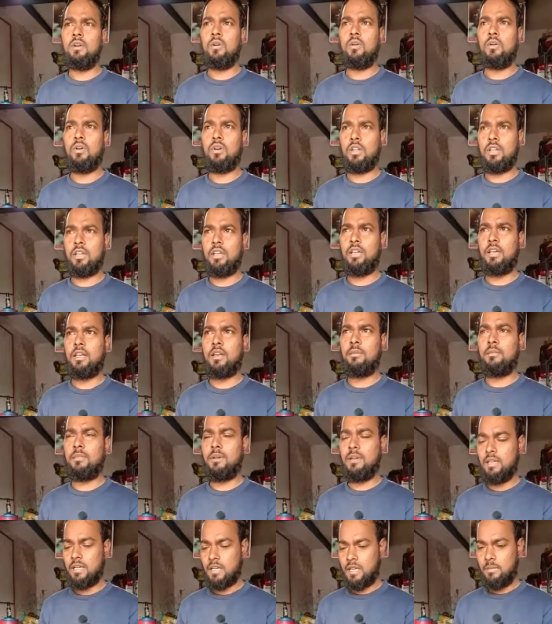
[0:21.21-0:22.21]
और गियर
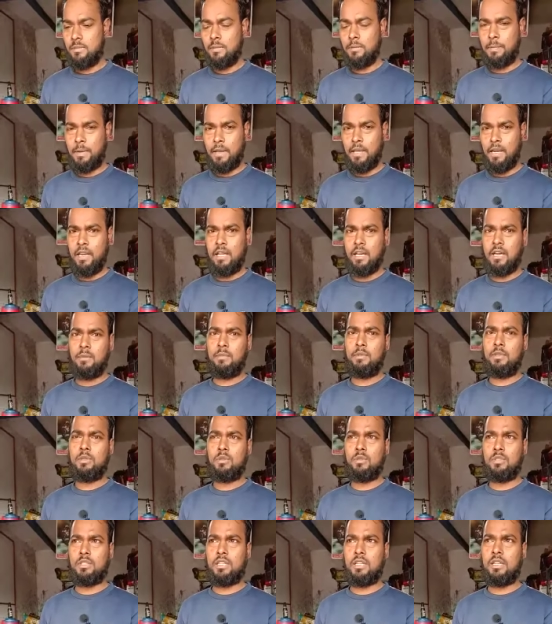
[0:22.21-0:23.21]
में कभी पहला कभी
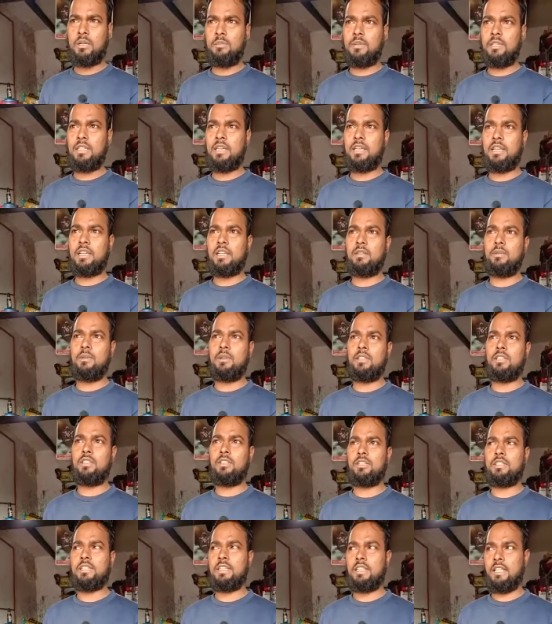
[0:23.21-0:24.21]
दूसरा में दिक्कत हो रही थी
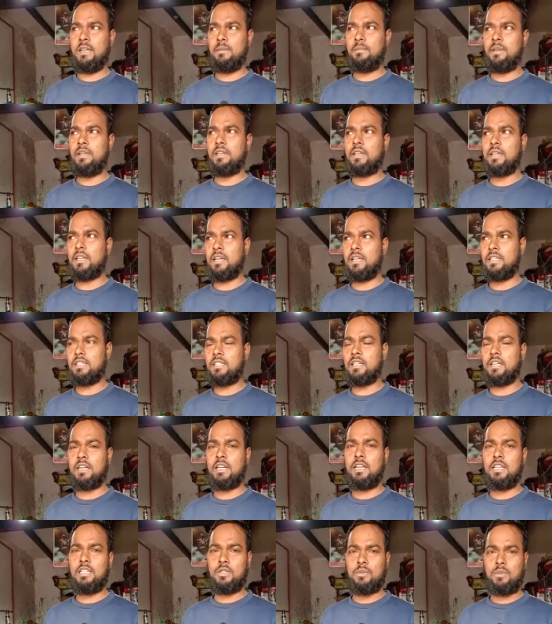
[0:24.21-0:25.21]
इसलिए हमने इसका
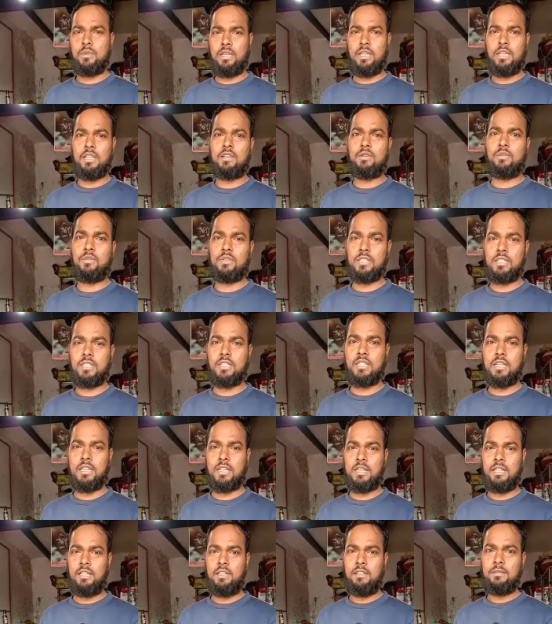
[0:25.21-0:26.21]
कलच खोलने की कोशिश कर
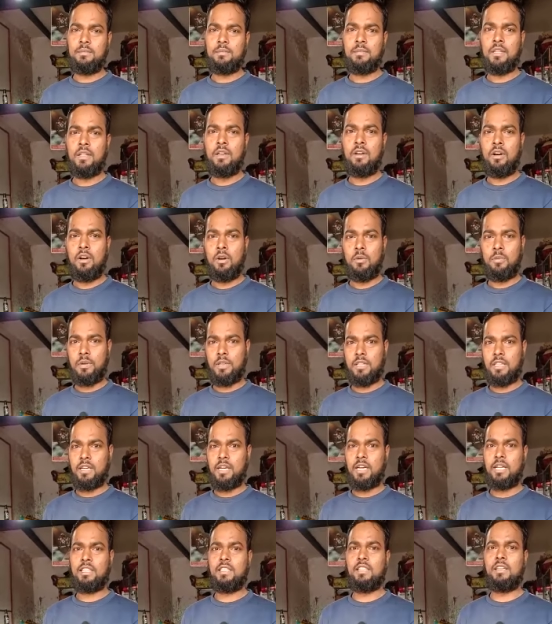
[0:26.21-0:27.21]
रहे हैं और फिर
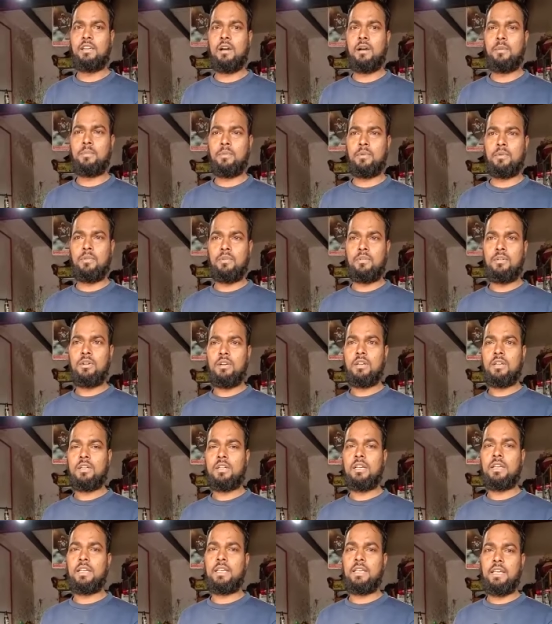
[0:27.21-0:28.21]
दिखाते हैं आपको
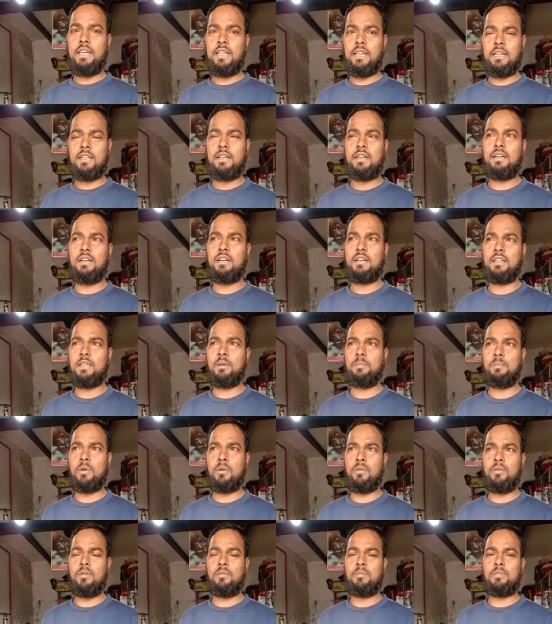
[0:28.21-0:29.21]
कि गियर की
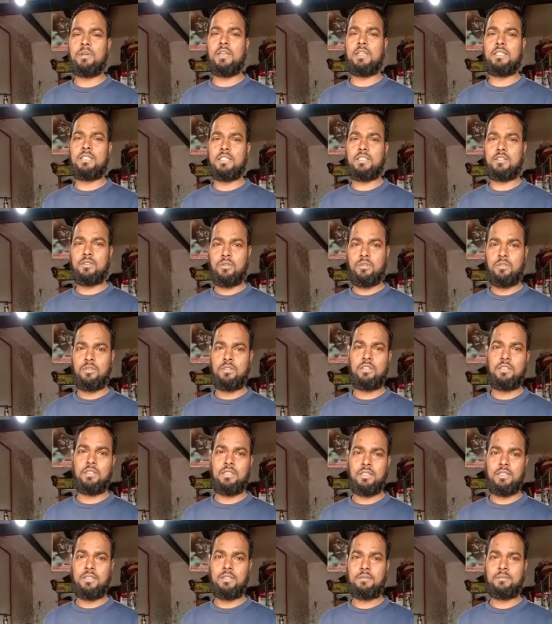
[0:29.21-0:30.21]
प्रॉब्लम कैसे सॉल्व होती
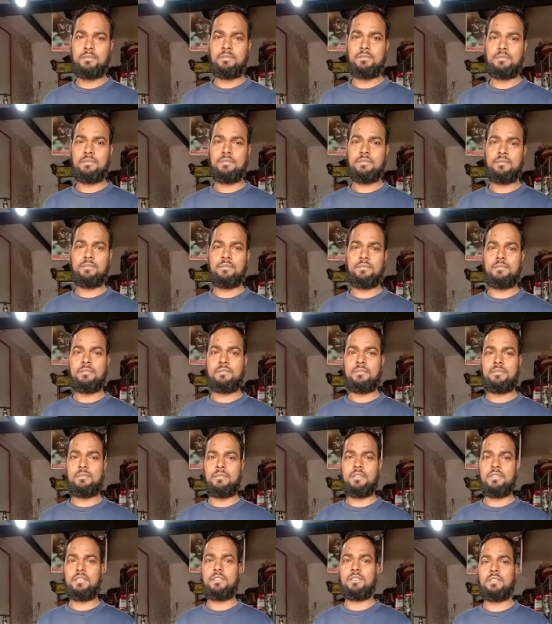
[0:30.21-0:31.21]
है
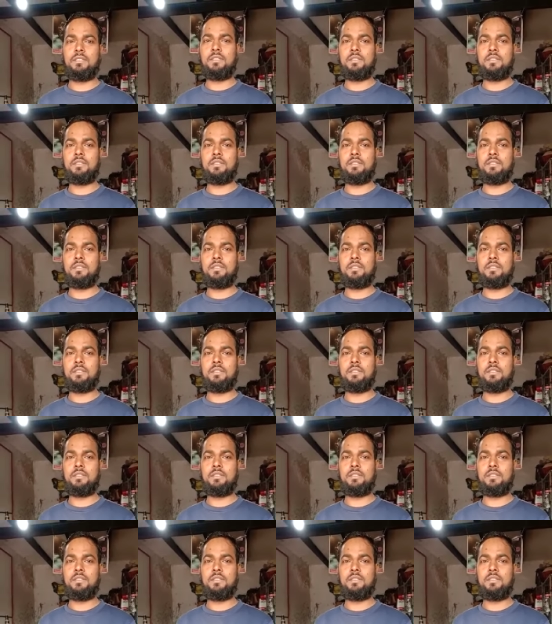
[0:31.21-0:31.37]
बस